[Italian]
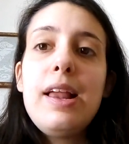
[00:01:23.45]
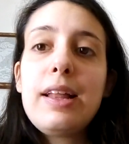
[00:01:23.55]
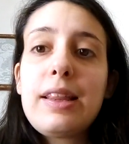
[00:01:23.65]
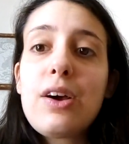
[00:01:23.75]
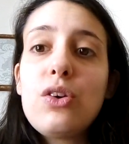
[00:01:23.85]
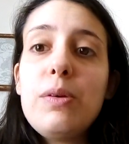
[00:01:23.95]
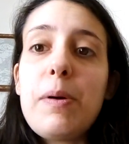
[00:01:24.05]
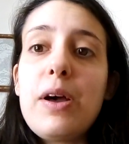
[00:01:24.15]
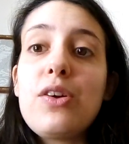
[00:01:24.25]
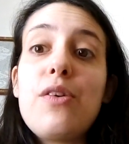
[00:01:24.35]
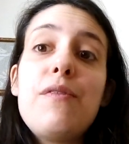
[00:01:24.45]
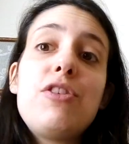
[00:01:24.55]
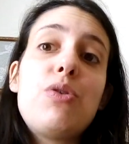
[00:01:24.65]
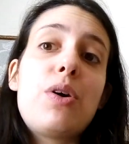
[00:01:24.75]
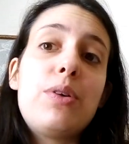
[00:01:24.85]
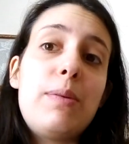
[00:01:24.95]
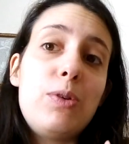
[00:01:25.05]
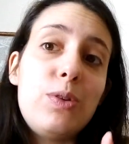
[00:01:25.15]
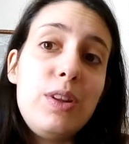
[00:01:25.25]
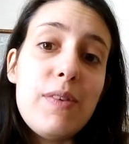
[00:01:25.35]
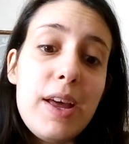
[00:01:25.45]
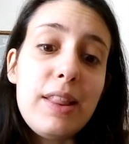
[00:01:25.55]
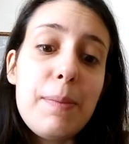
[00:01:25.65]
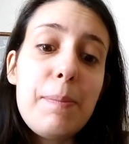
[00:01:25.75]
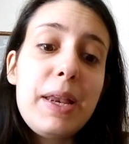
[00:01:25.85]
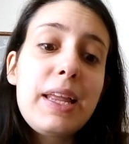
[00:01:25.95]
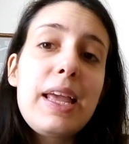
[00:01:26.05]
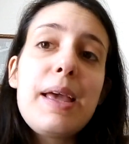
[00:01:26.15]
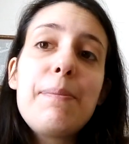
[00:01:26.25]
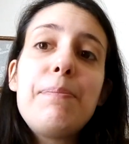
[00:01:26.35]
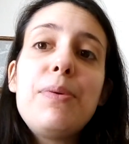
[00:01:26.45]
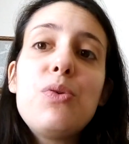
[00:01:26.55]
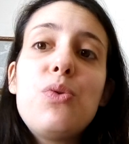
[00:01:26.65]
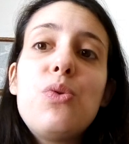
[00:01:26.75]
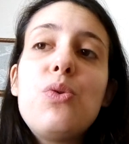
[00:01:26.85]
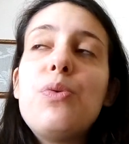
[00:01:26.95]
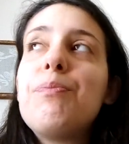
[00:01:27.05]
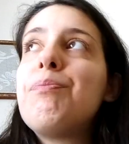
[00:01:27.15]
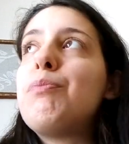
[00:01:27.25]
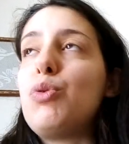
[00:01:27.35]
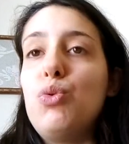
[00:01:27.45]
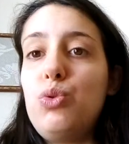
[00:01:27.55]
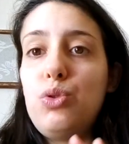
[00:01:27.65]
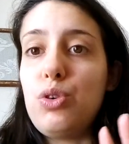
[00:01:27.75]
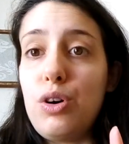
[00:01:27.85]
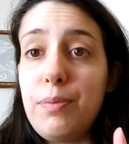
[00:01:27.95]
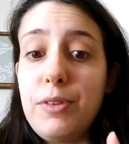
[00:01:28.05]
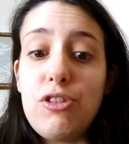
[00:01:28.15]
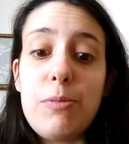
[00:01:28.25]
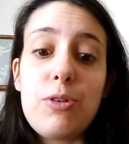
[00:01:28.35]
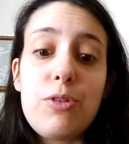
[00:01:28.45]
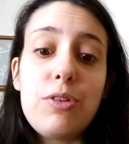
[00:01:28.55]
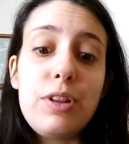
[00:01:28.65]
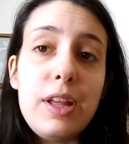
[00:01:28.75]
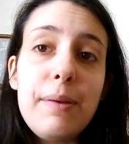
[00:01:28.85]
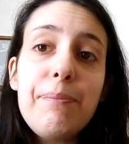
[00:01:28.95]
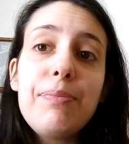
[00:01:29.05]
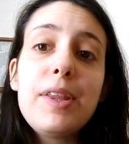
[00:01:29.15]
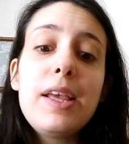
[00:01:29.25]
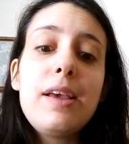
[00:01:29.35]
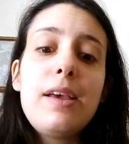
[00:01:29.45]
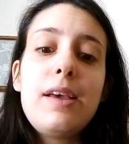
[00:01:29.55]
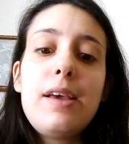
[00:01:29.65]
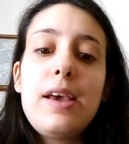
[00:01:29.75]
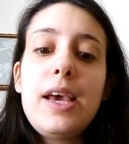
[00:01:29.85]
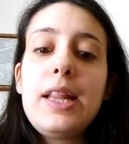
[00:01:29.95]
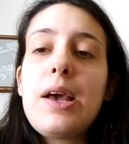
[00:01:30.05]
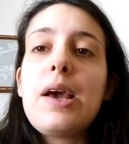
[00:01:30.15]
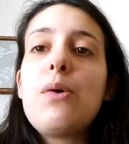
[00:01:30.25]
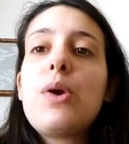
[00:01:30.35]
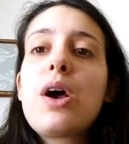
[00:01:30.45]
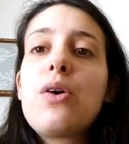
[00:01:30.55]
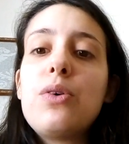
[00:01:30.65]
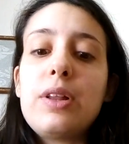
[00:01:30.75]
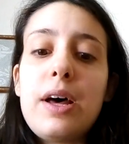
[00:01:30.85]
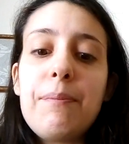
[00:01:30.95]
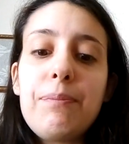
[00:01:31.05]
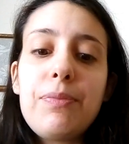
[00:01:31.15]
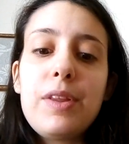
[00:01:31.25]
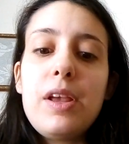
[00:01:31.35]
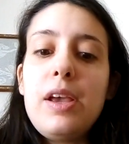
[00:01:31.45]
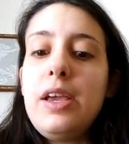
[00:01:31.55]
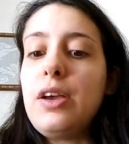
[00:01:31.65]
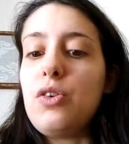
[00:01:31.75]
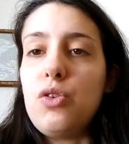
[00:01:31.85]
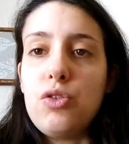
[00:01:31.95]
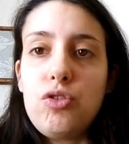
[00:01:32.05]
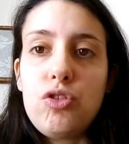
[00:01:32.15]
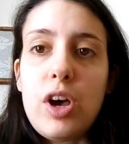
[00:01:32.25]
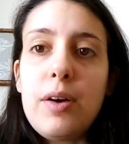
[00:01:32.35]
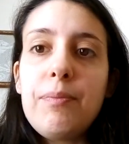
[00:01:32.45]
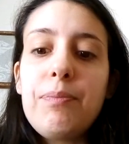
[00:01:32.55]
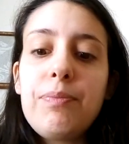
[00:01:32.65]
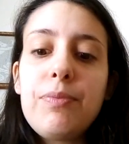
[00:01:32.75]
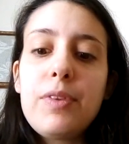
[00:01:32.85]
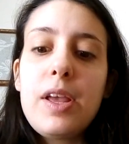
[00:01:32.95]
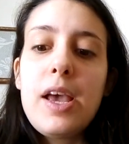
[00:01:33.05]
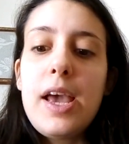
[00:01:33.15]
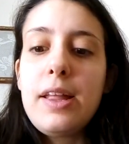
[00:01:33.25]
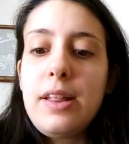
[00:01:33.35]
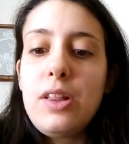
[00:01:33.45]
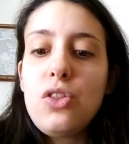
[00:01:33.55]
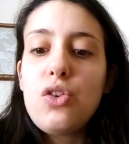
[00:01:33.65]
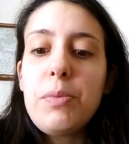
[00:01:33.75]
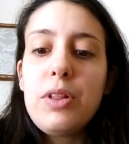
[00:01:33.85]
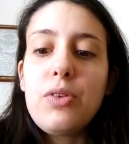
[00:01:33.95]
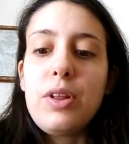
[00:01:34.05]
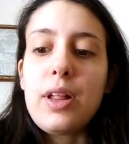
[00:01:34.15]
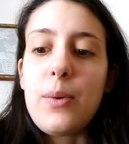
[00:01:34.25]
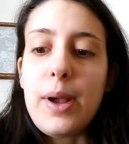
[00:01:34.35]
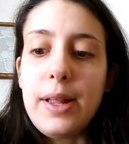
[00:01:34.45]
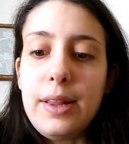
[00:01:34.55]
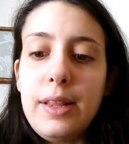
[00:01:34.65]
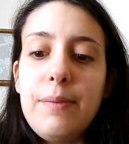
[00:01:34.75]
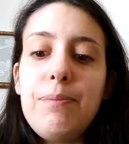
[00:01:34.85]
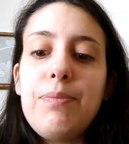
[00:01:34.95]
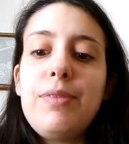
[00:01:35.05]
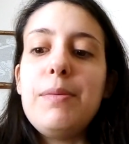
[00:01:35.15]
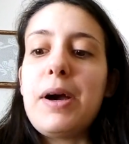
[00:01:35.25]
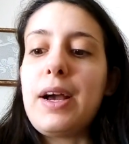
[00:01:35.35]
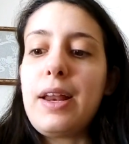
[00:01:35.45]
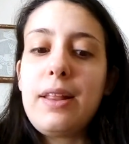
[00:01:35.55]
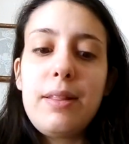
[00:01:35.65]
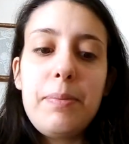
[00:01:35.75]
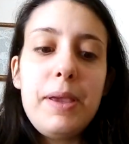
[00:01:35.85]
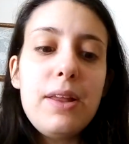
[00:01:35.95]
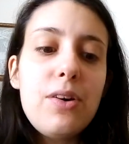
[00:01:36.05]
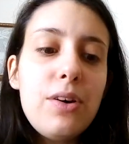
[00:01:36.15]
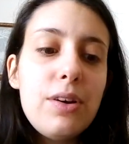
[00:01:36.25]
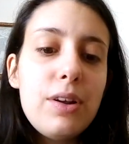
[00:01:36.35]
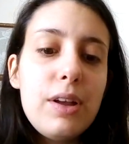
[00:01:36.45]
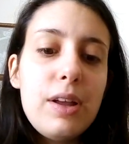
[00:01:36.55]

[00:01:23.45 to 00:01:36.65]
L'attacco di panico invece è una cosa molto diversa perché è più brutto, diciamo così, ed è una cosa inconscia. E i sintomi sono i seguenti: ti manca il respiro,